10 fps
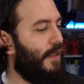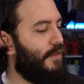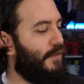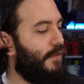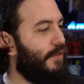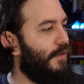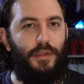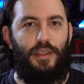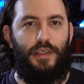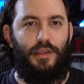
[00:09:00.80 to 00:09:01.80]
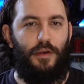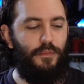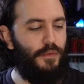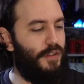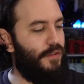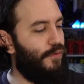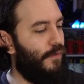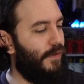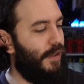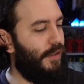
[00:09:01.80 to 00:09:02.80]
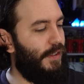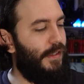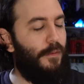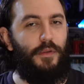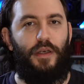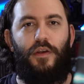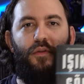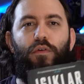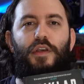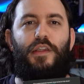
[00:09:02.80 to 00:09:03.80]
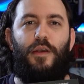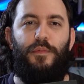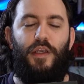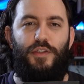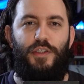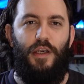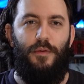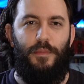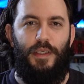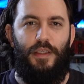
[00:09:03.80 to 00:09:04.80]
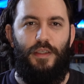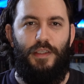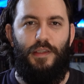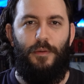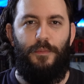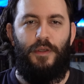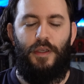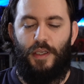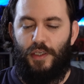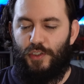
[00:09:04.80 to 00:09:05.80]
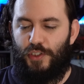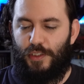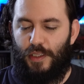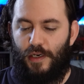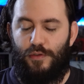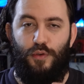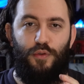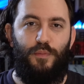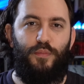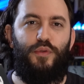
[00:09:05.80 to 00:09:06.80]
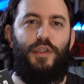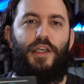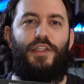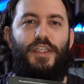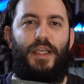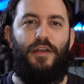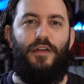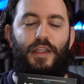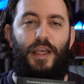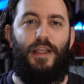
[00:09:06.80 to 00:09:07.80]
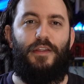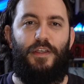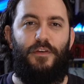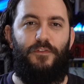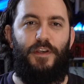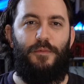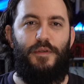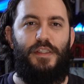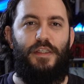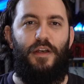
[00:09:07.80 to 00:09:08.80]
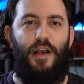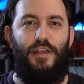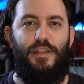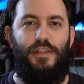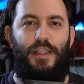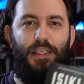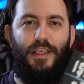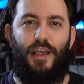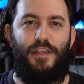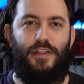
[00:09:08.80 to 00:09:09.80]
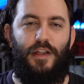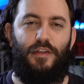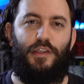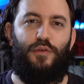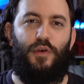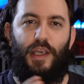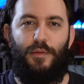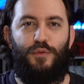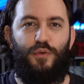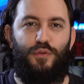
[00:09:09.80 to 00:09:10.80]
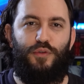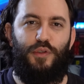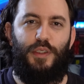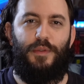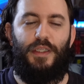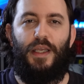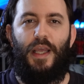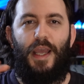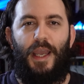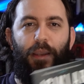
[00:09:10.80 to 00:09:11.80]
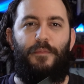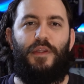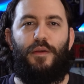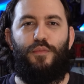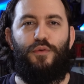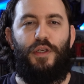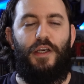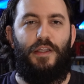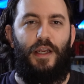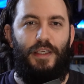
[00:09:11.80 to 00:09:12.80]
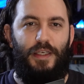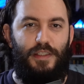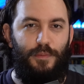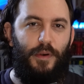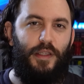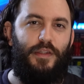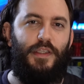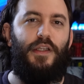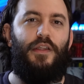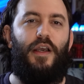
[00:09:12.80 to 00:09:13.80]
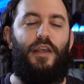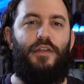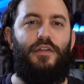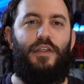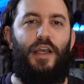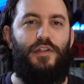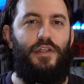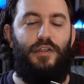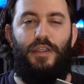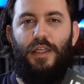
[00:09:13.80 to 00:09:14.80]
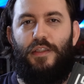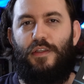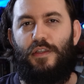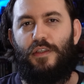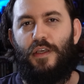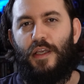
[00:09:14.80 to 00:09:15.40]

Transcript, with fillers: yazdığı bir kitapmış. Nova kitaptan, evet Nova kitaptan çıkan bir kitap. Işıklar söndü. Bu da General Electric firmasının aslında hikayesini anlatıyor. Hem kuruluş dönemini hem de bugüne kadarki nasıl battığına dair. Yani General Electric